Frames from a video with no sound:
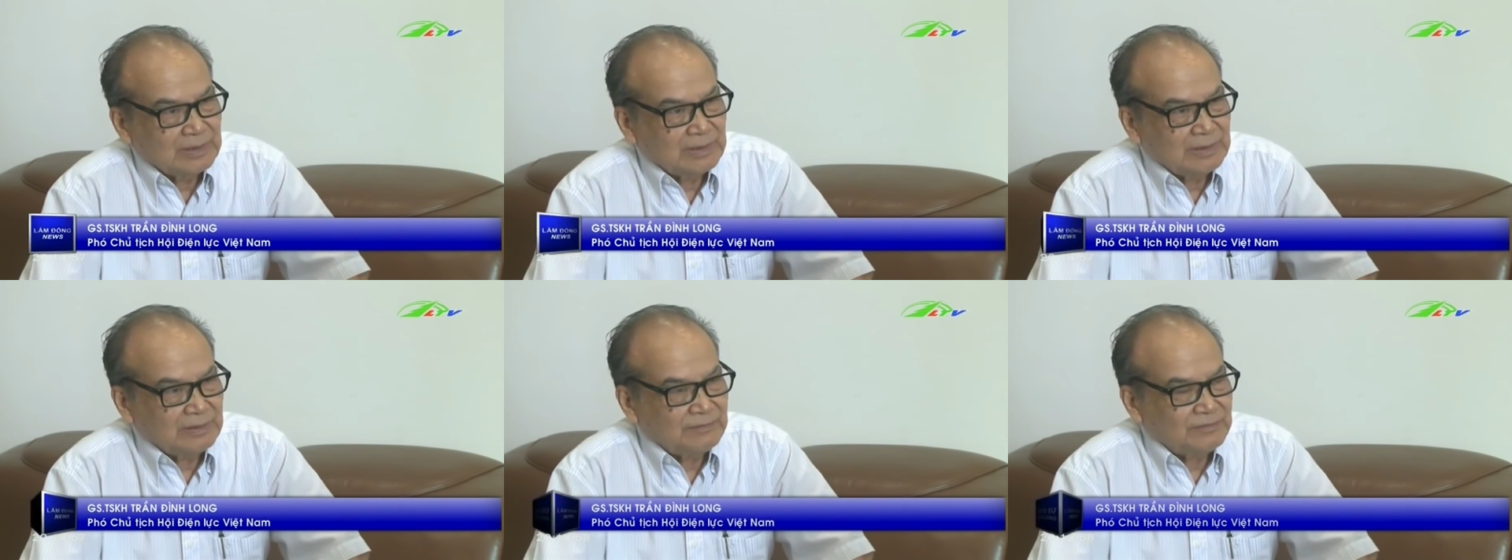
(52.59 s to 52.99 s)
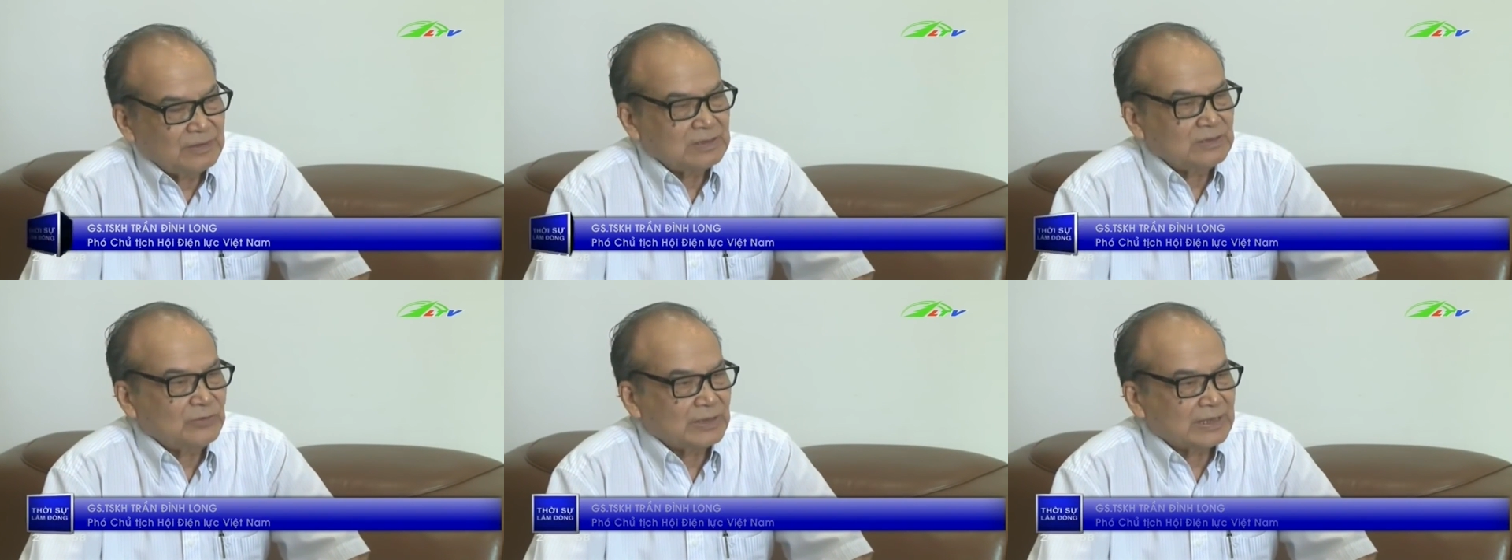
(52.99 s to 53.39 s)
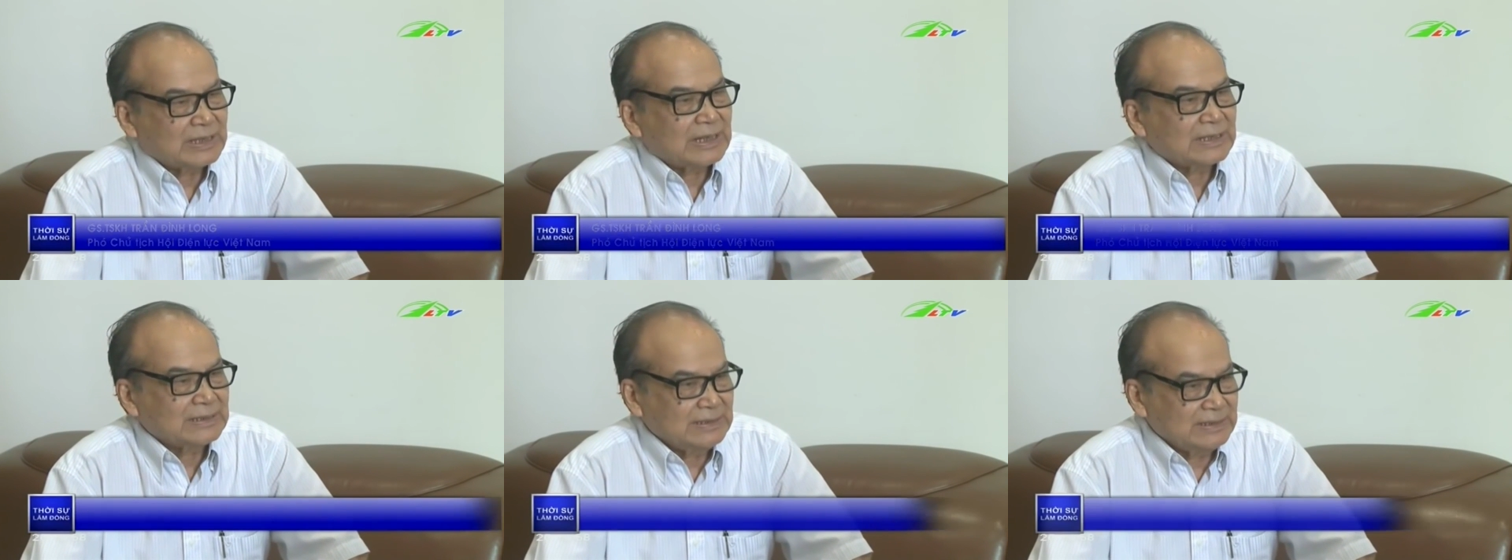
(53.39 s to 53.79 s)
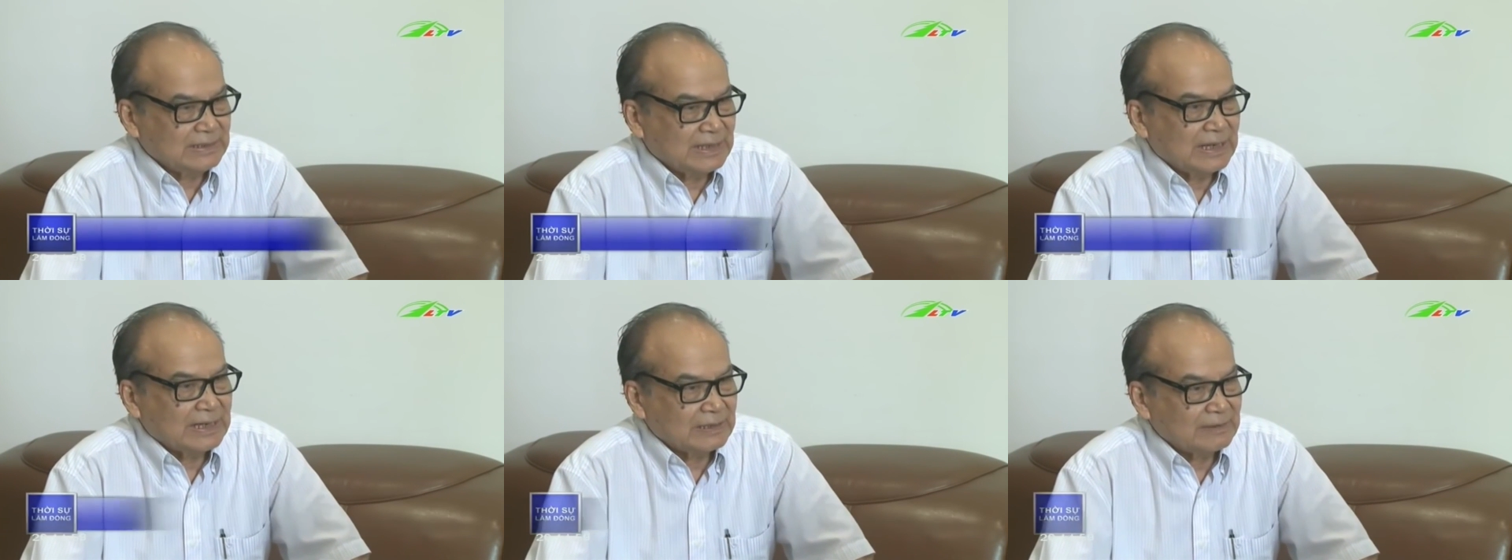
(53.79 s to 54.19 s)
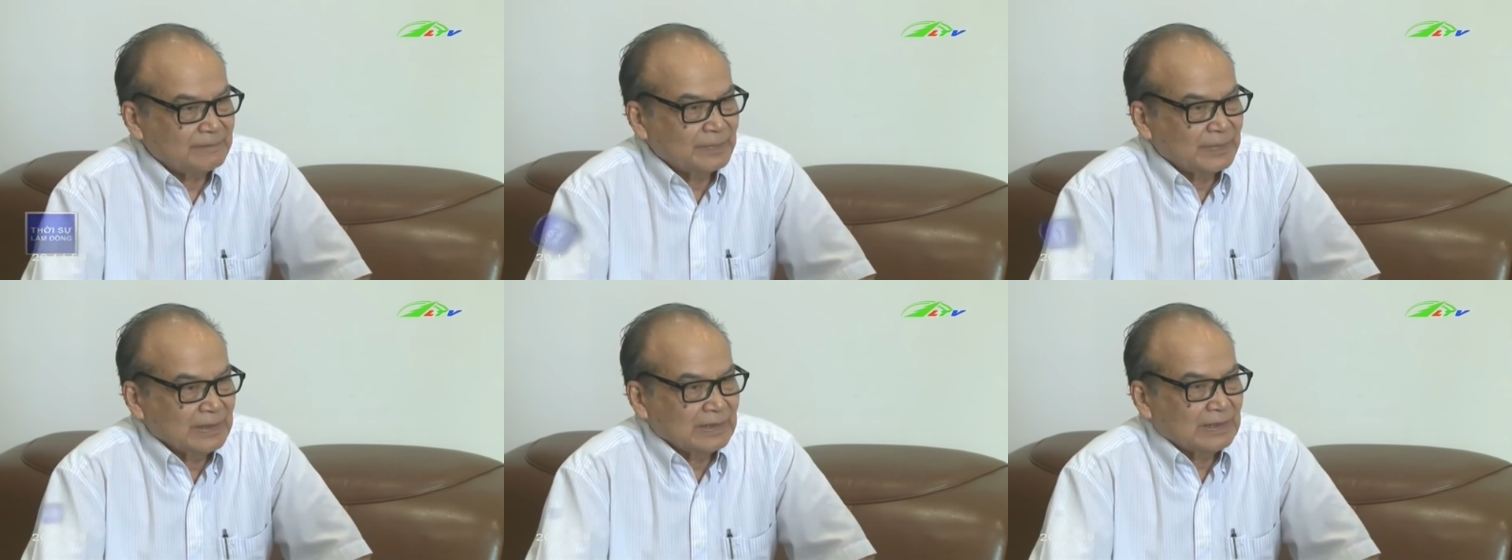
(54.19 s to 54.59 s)
khi phê duyệt các dự án
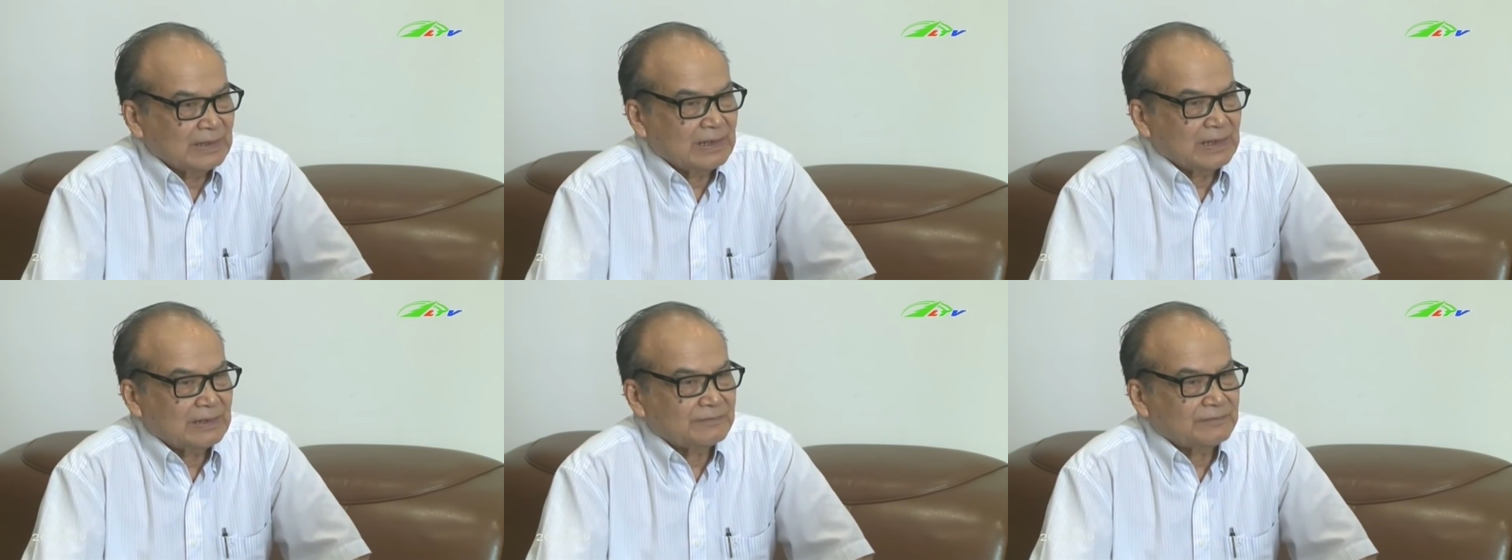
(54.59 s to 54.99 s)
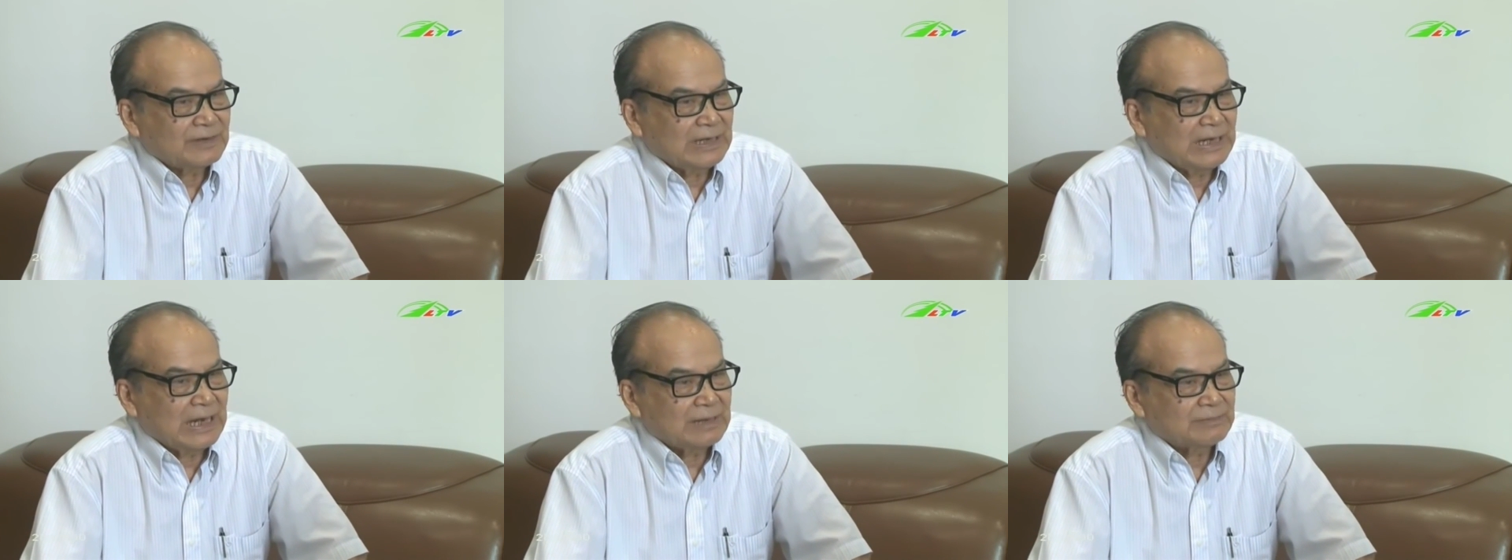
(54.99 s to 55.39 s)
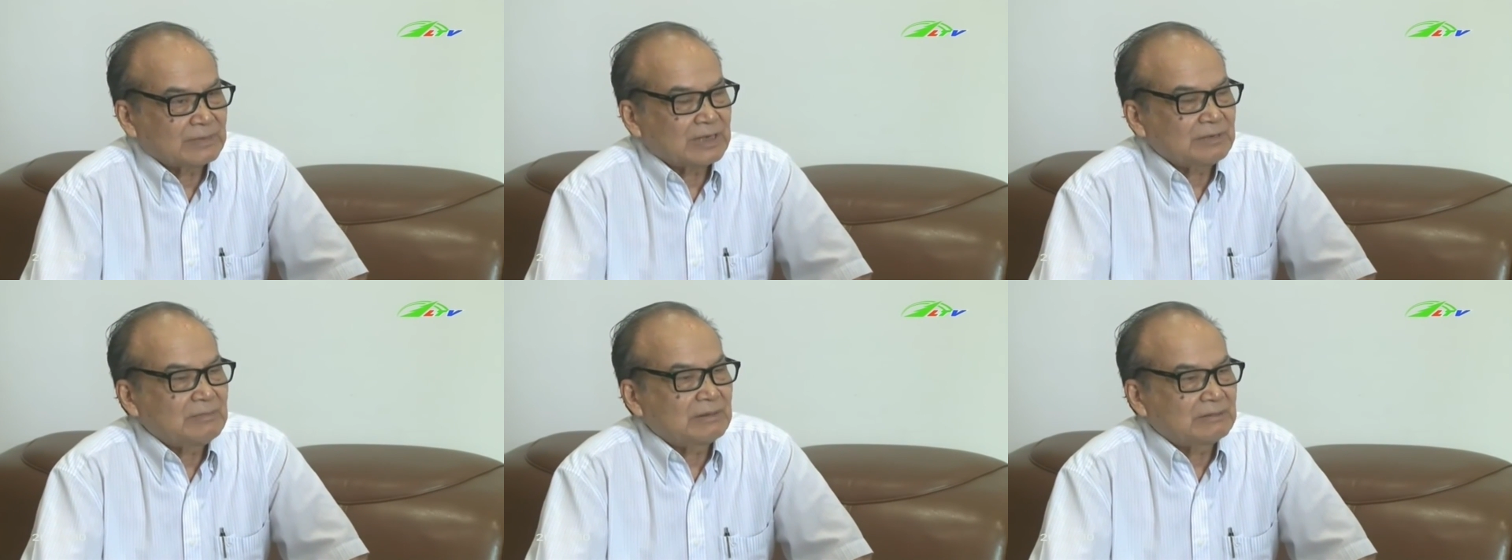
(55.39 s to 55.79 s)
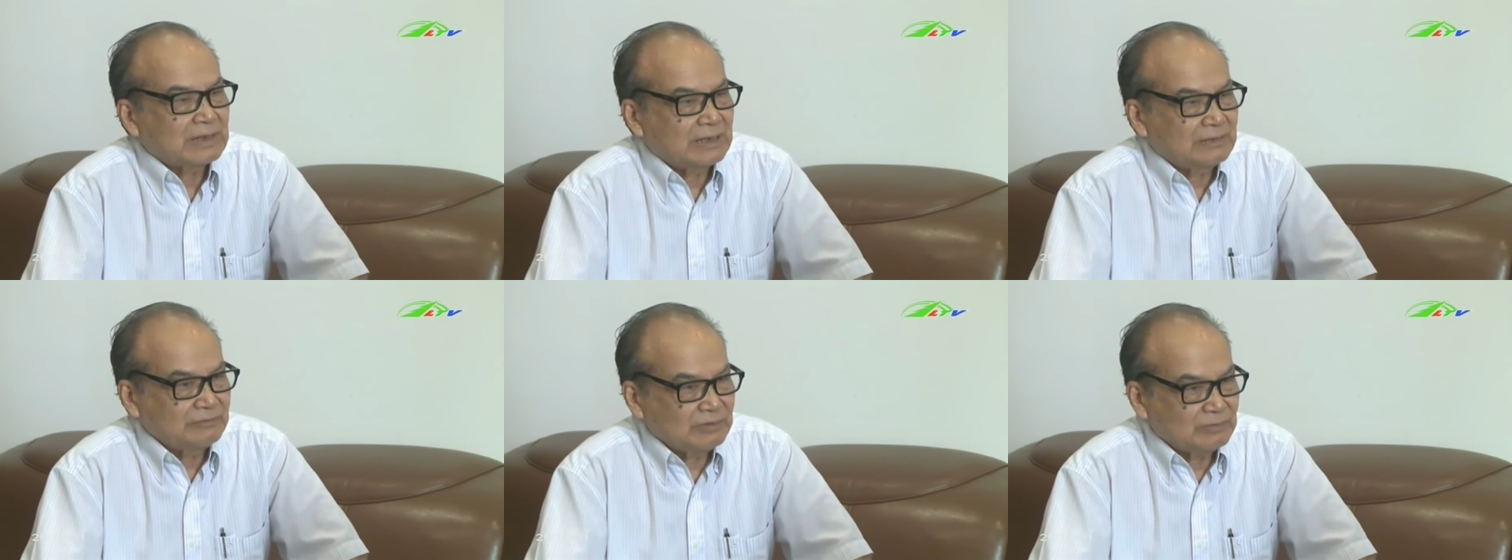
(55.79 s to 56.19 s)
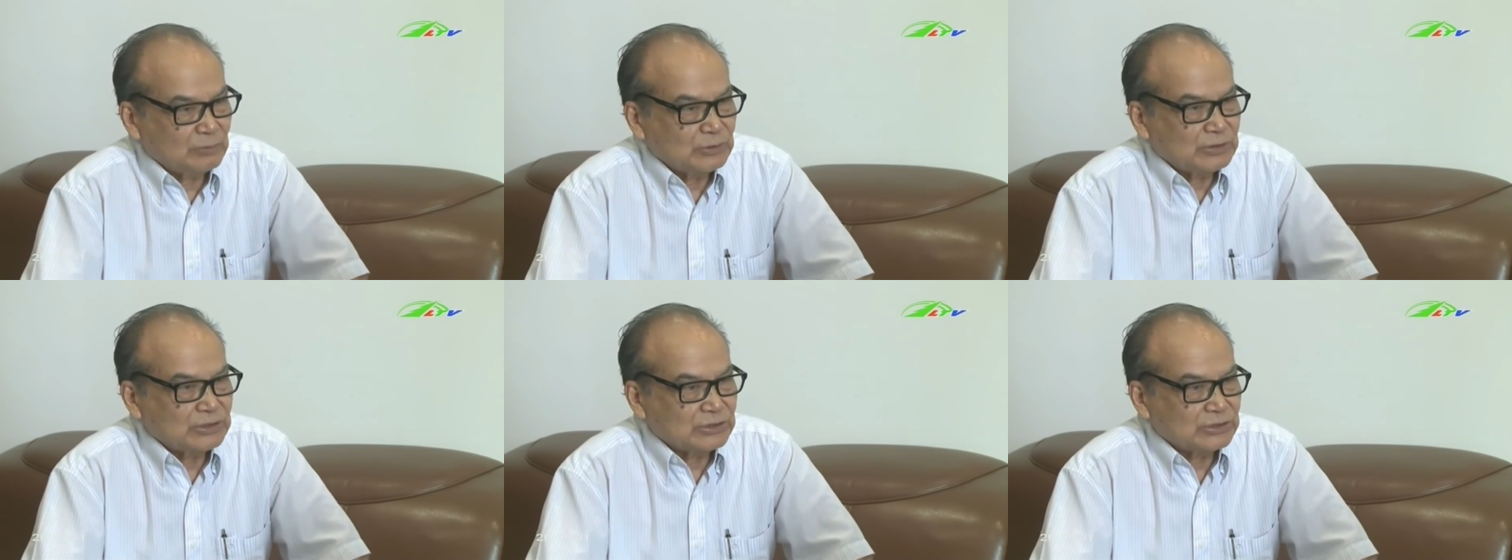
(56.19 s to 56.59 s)
là phải làm cái báo cáo về
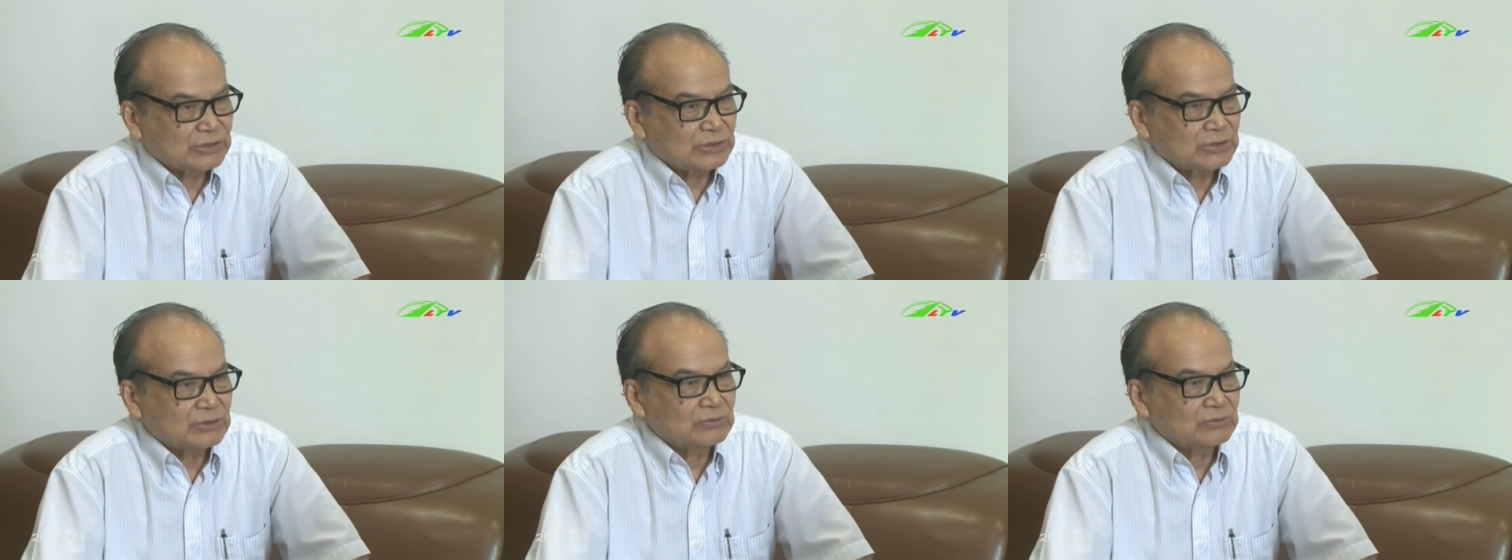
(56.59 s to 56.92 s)
môi trường